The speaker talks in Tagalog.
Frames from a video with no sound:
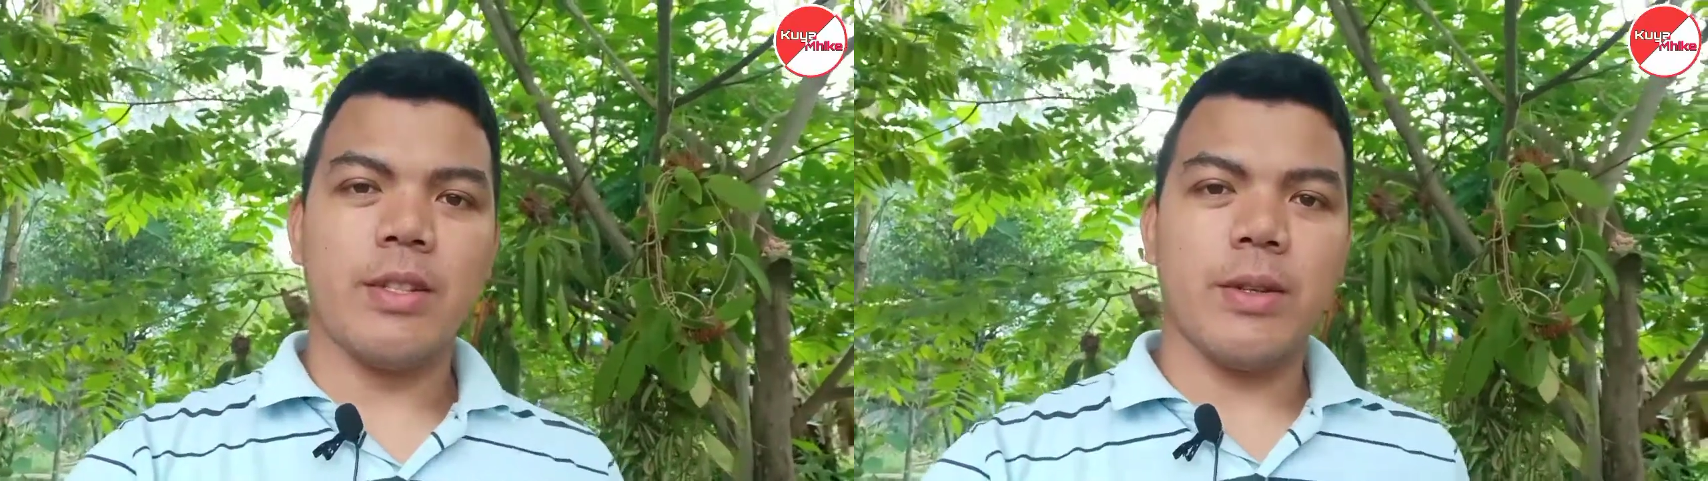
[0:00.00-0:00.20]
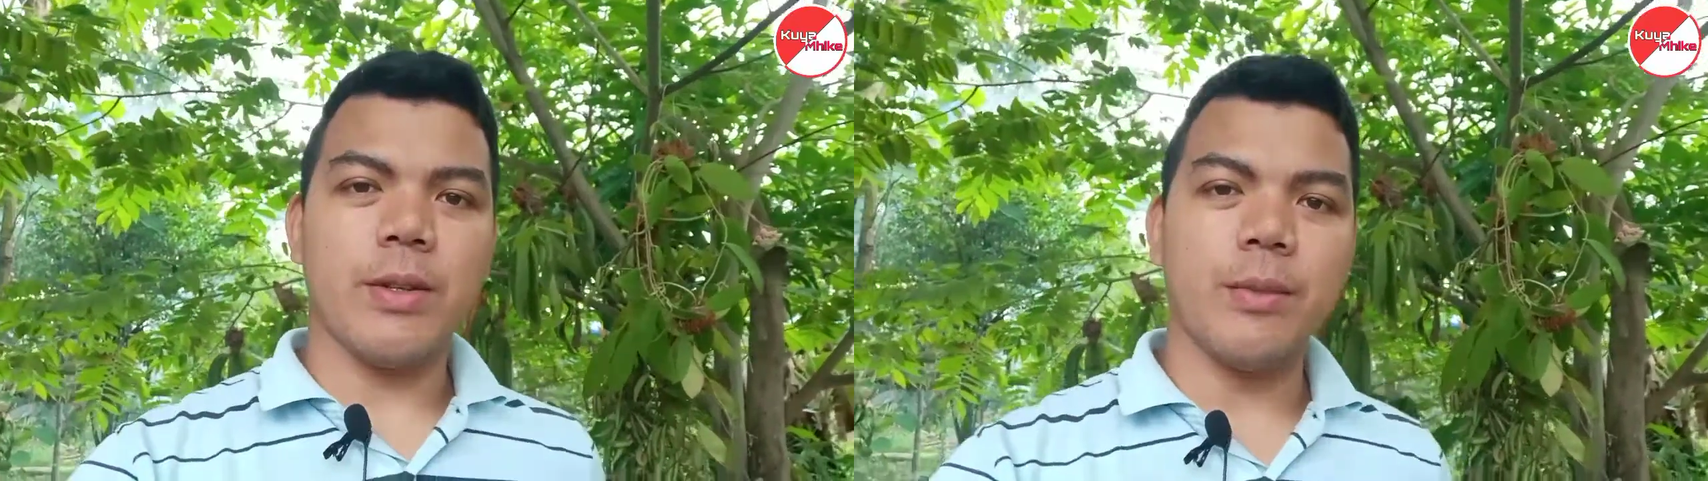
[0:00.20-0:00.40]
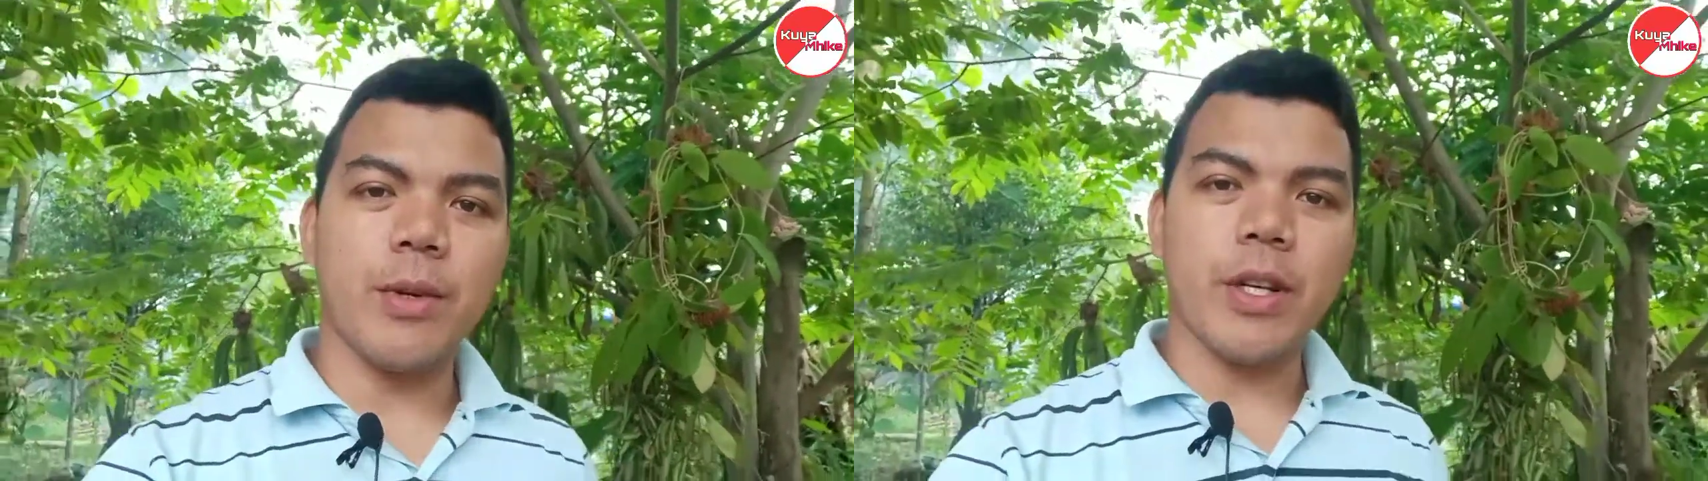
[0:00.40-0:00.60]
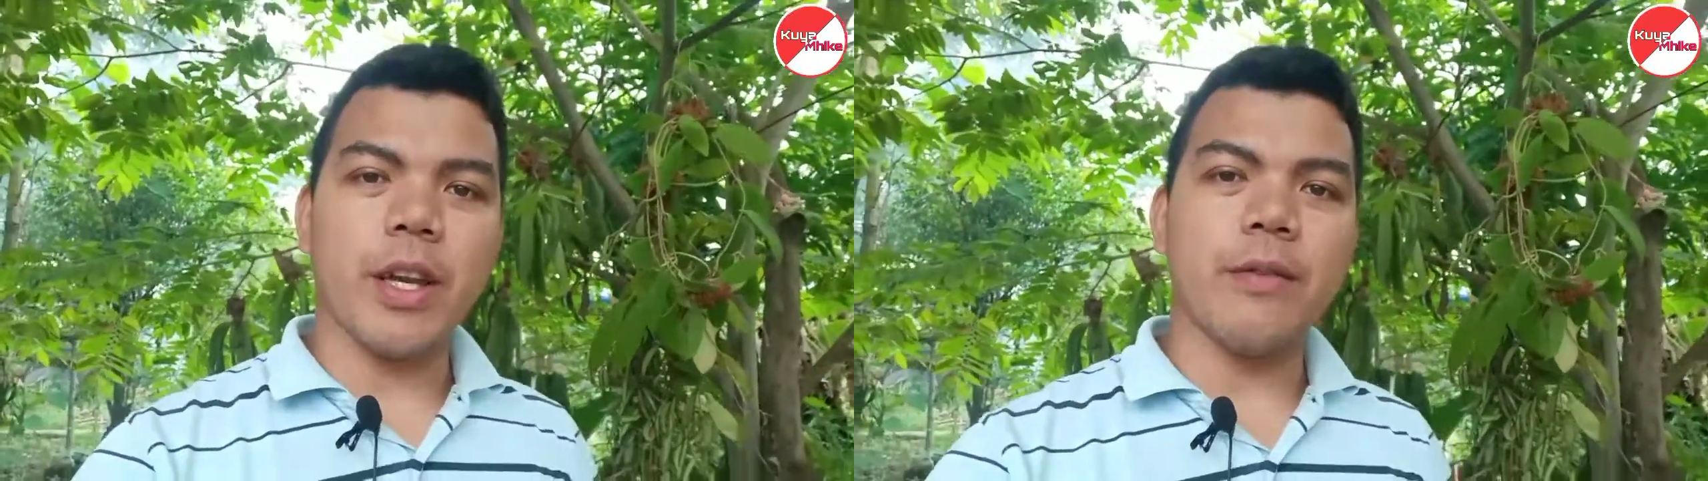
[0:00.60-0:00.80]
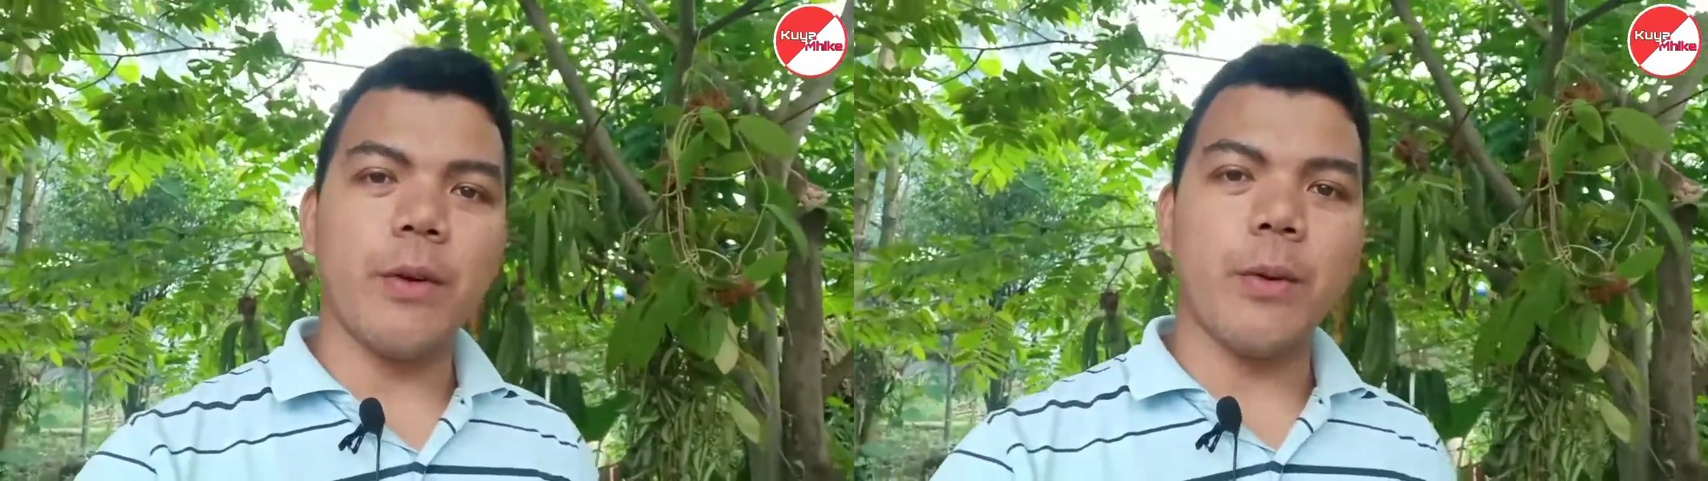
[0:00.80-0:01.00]
So, good
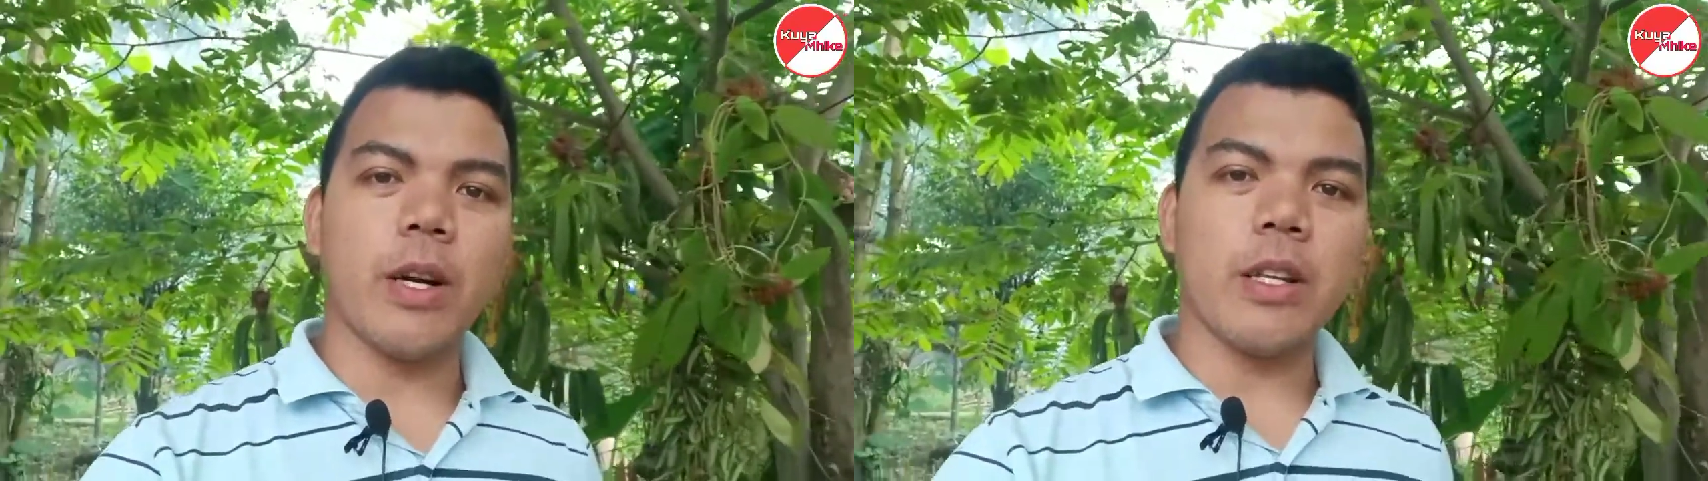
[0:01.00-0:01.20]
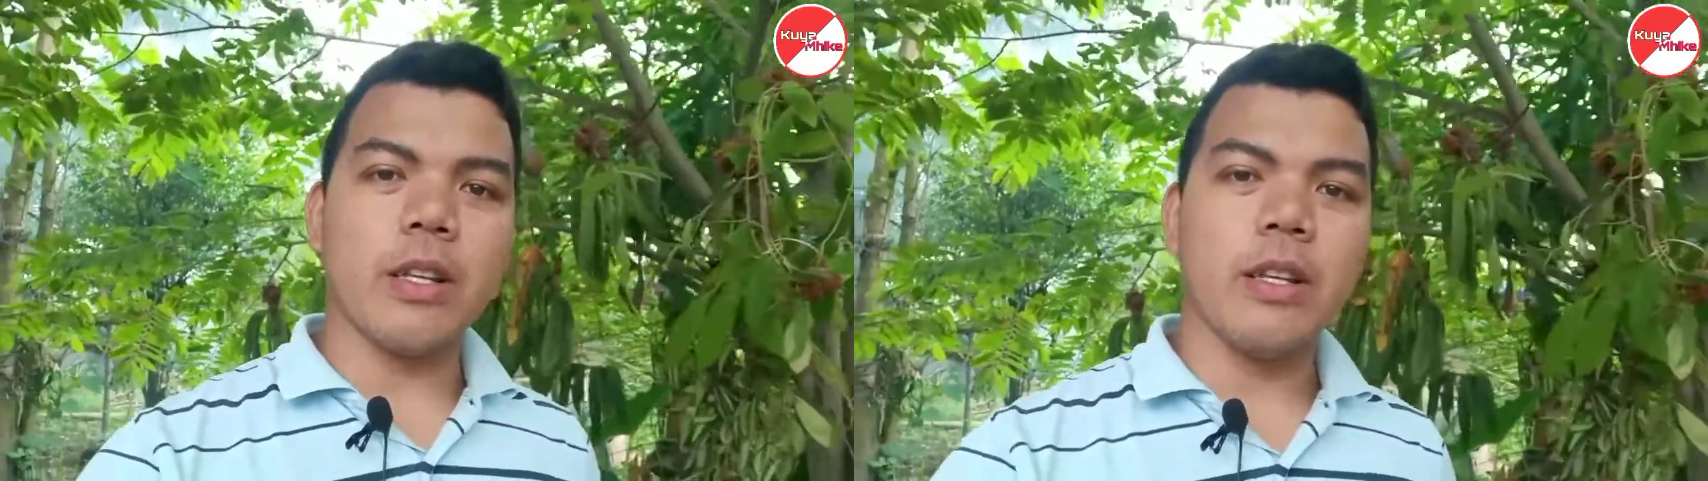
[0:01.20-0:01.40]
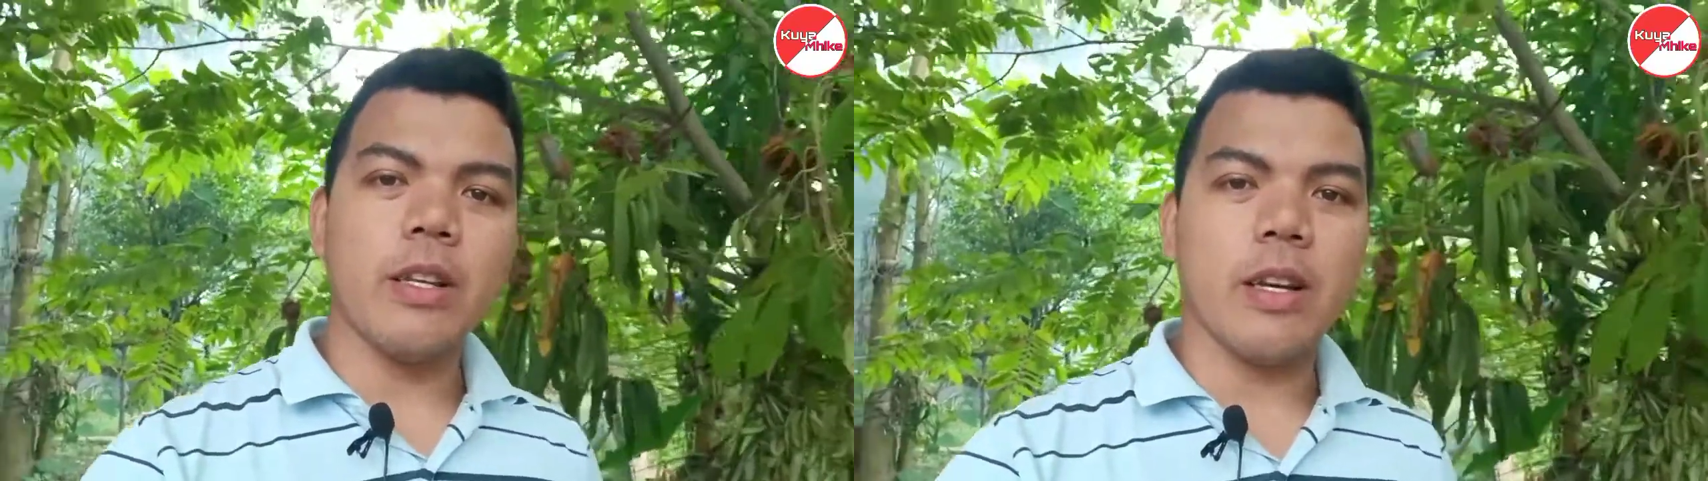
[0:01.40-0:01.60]
morning everyone.